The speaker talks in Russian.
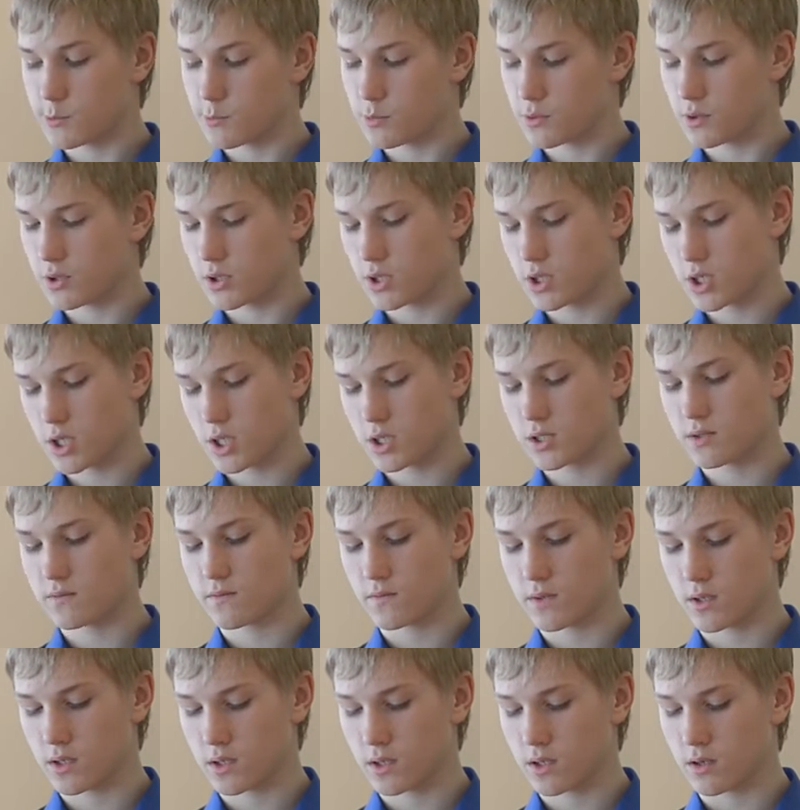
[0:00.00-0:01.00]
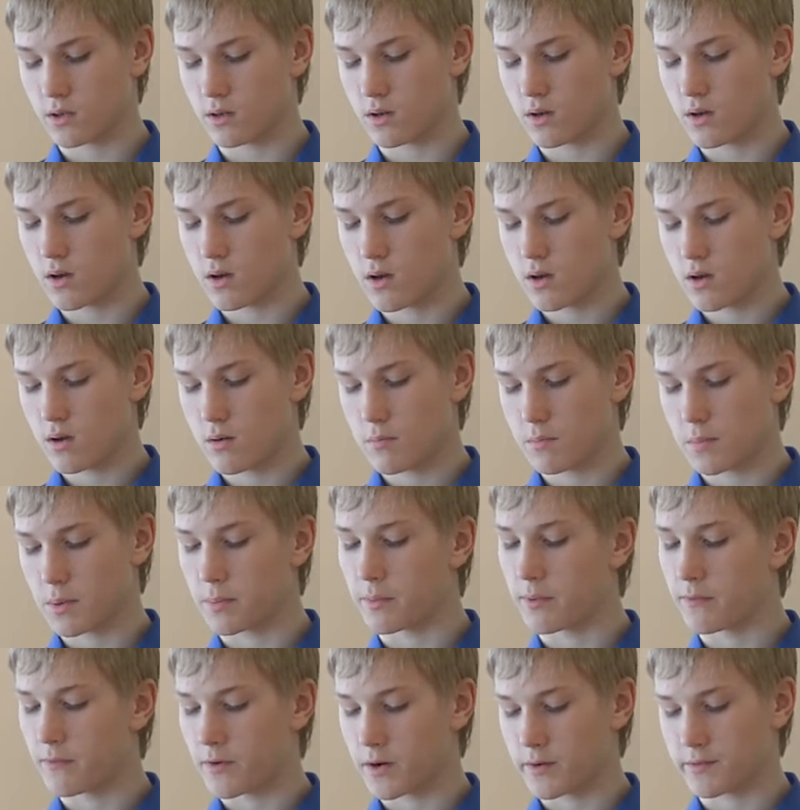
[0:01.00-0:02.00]
путешественники,
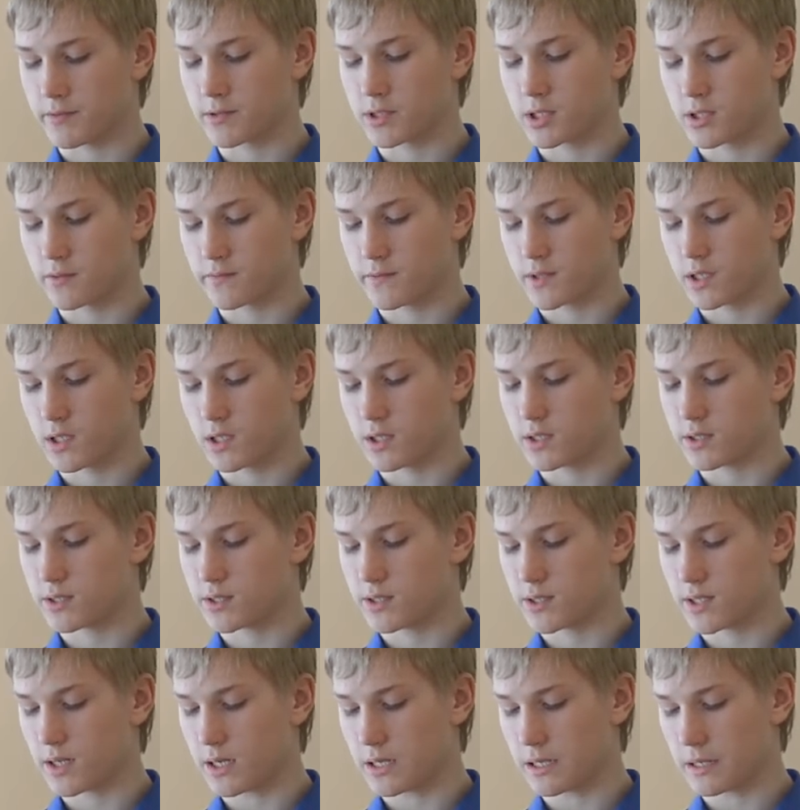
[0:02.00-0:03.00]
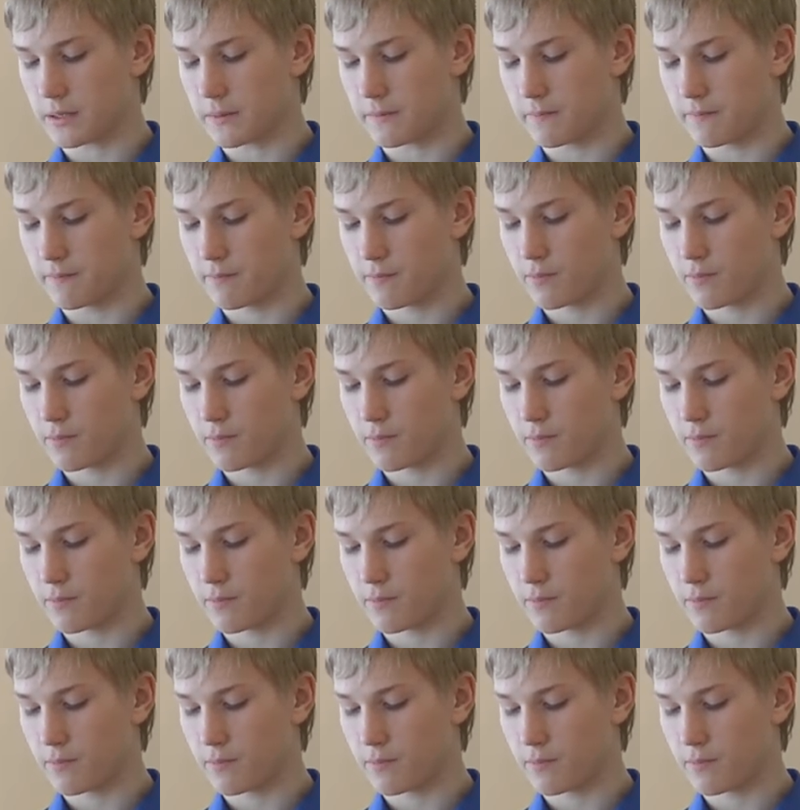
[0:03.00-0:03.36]
побывавшие в Дагестане.